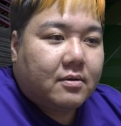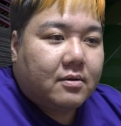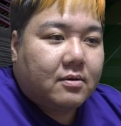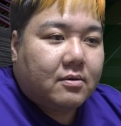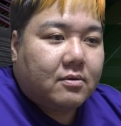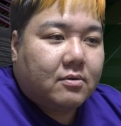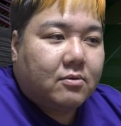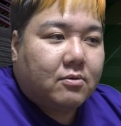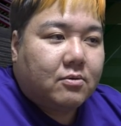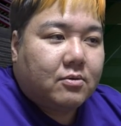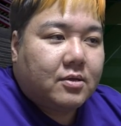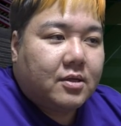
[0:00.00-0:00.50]

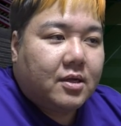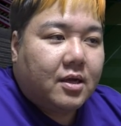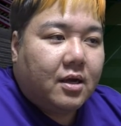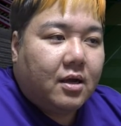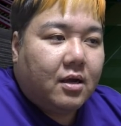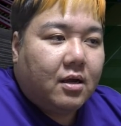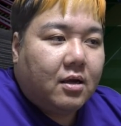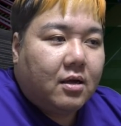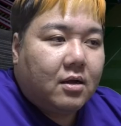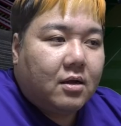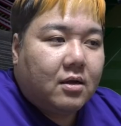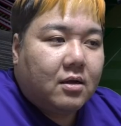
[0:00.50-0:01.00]
あ、これ
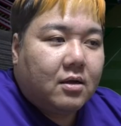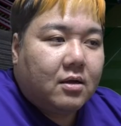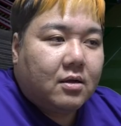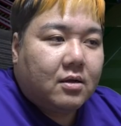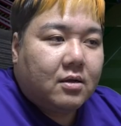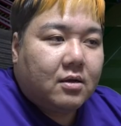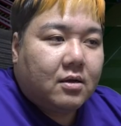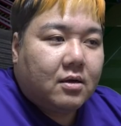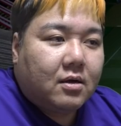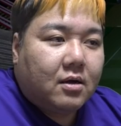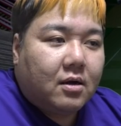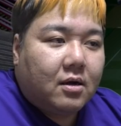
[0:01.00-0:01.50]
で
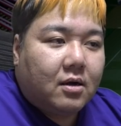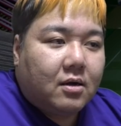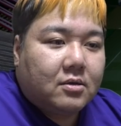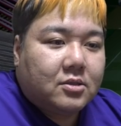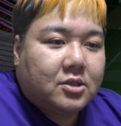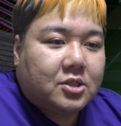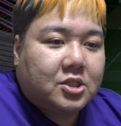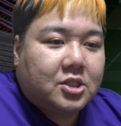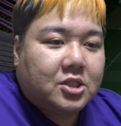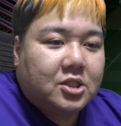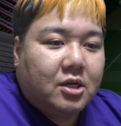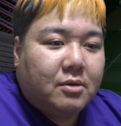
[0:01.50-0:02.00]

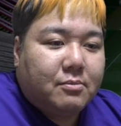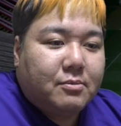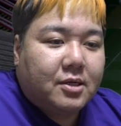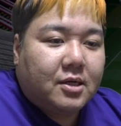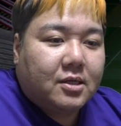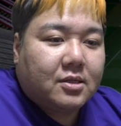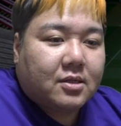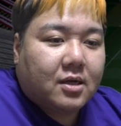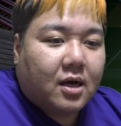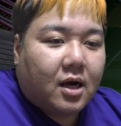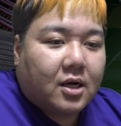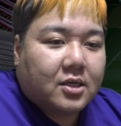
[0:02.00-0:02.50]
CM
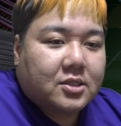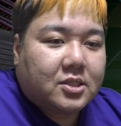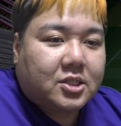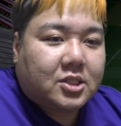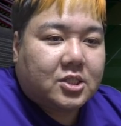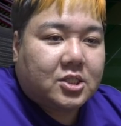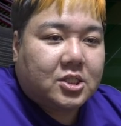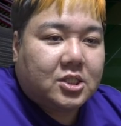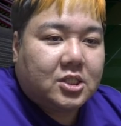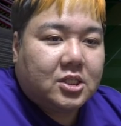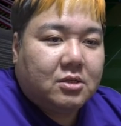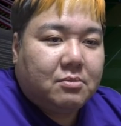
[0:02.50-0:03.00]
なんだ。
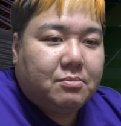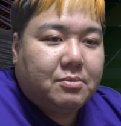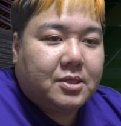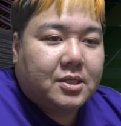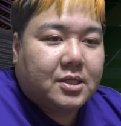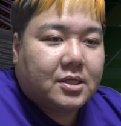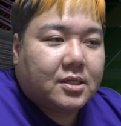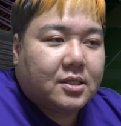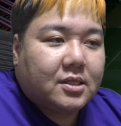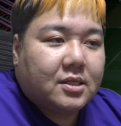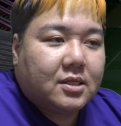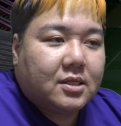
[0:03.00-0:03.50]
CB。